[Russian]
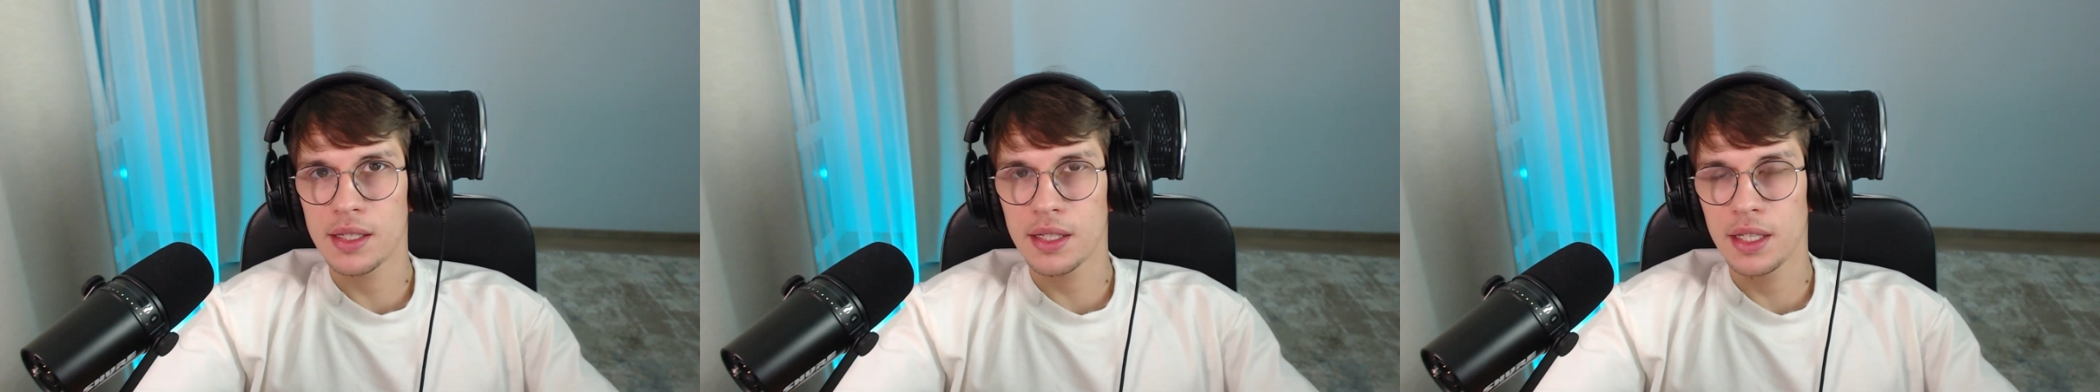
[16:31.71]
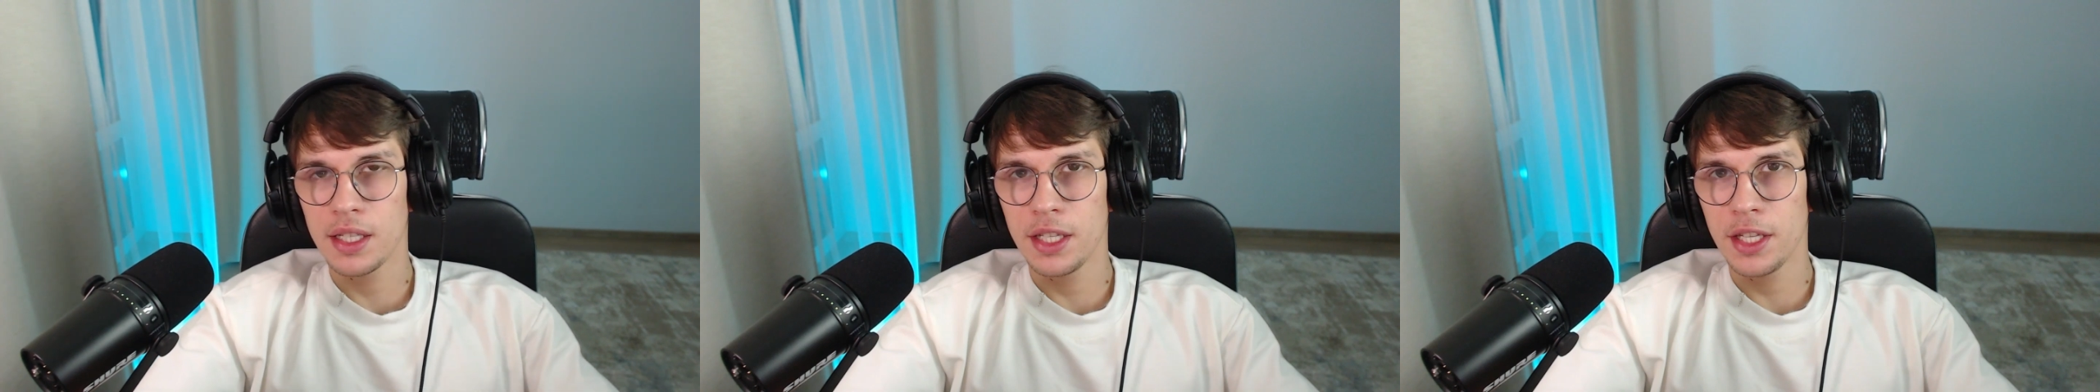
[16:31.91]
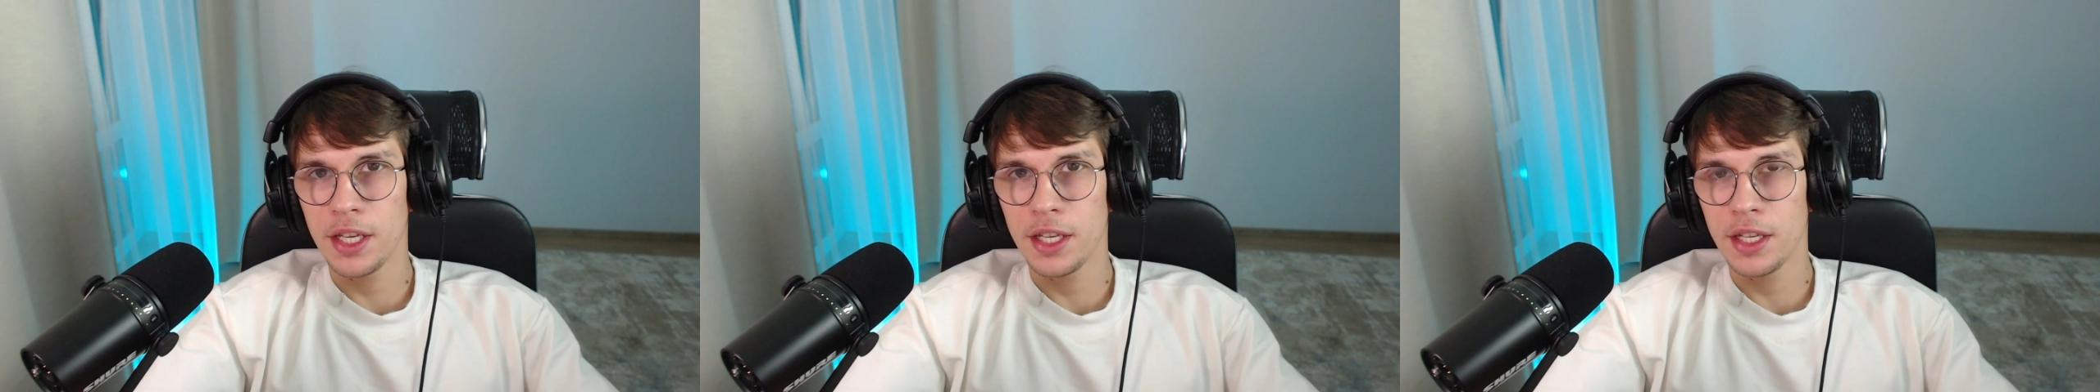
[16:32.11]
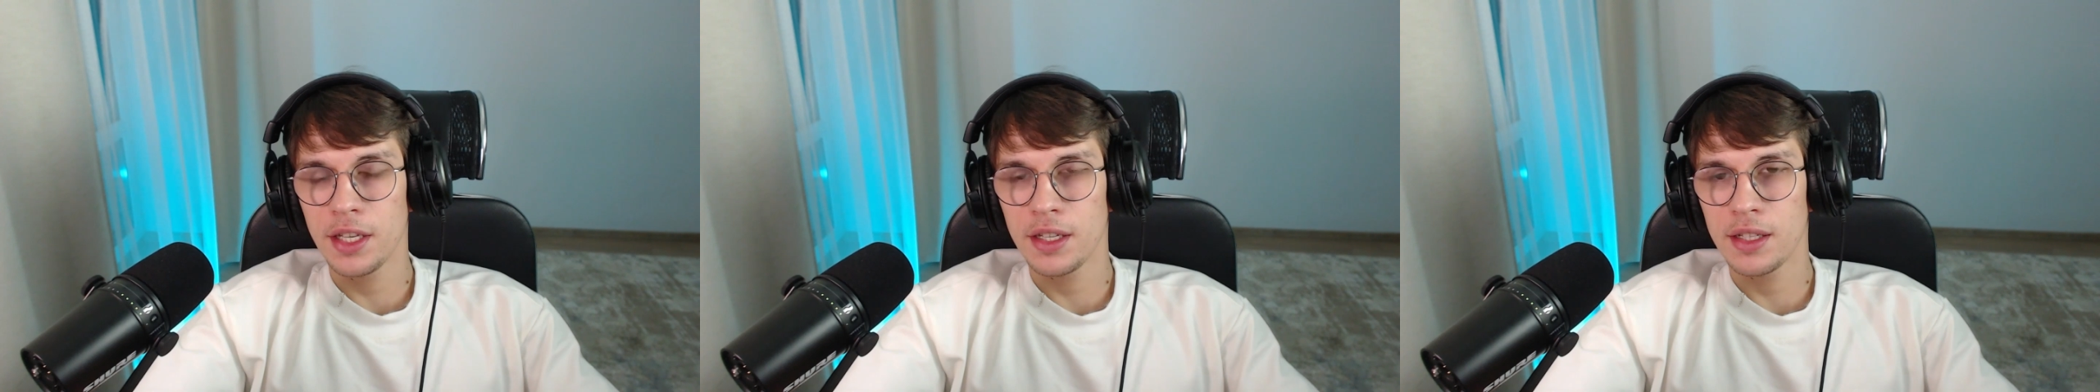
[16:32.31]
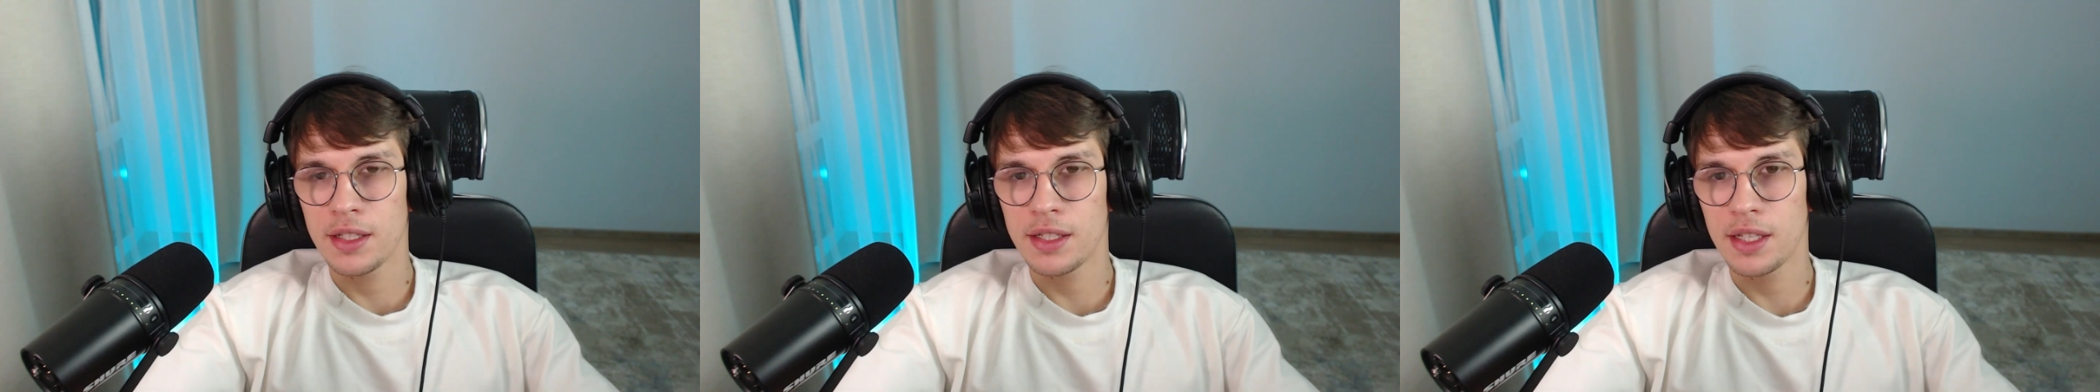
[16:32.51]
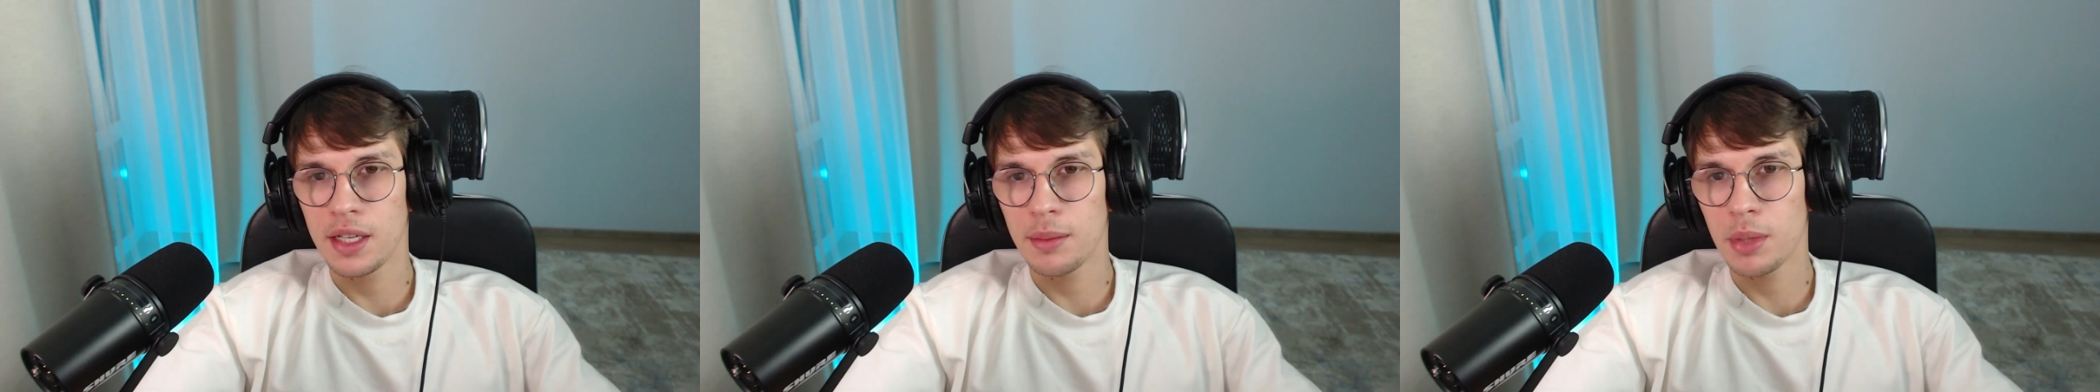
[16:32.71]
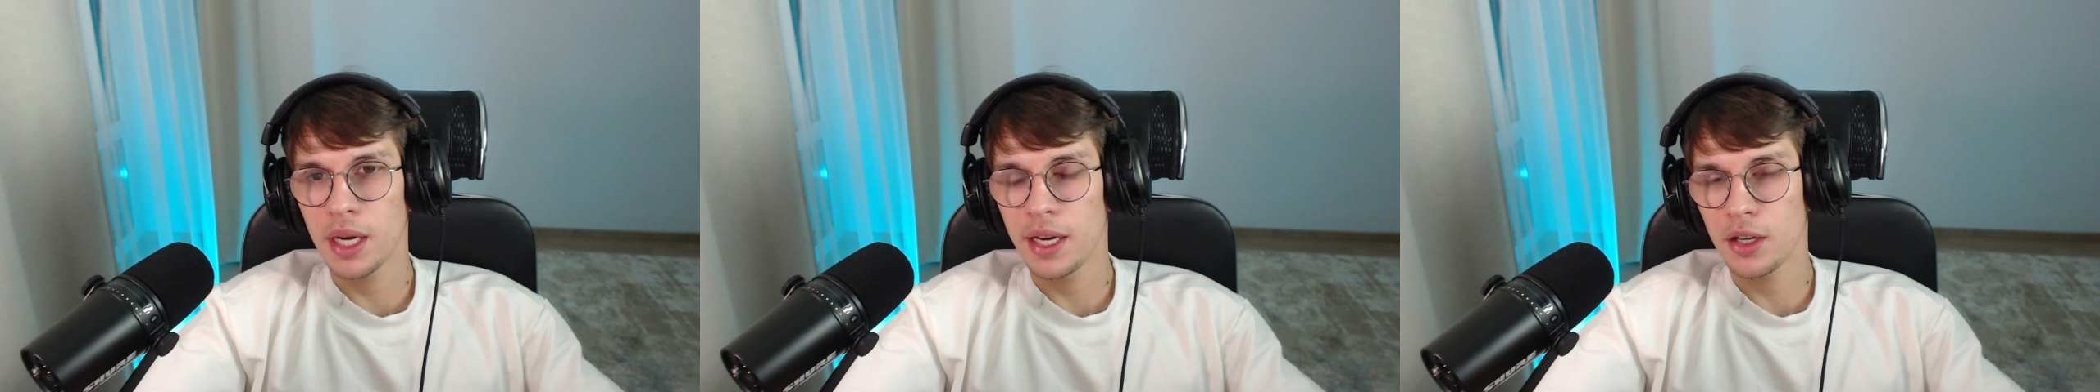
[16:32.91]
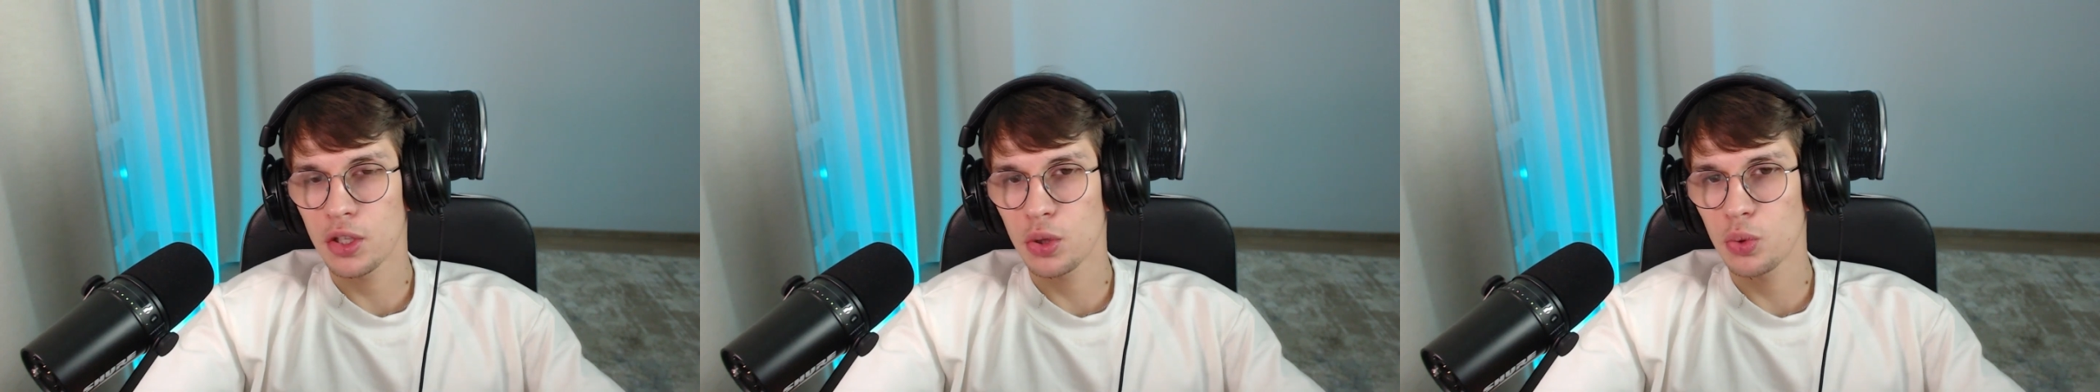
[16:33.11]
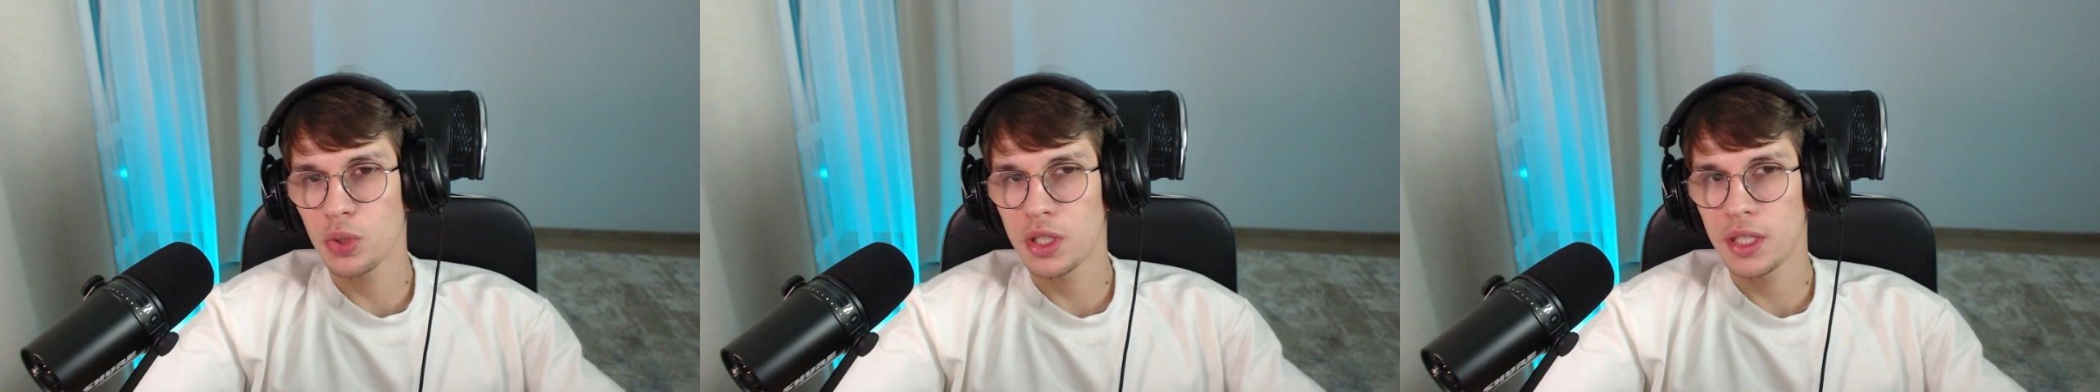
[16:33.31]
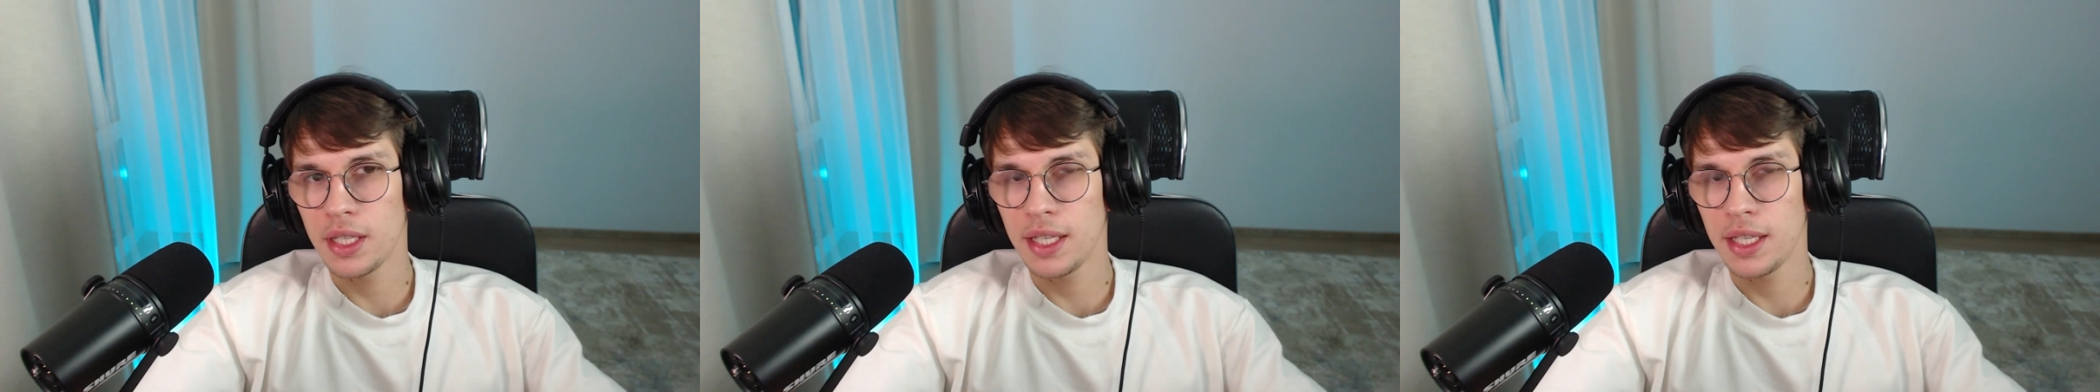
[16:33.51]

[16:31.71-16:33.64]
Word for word: соединение серебра и ртути,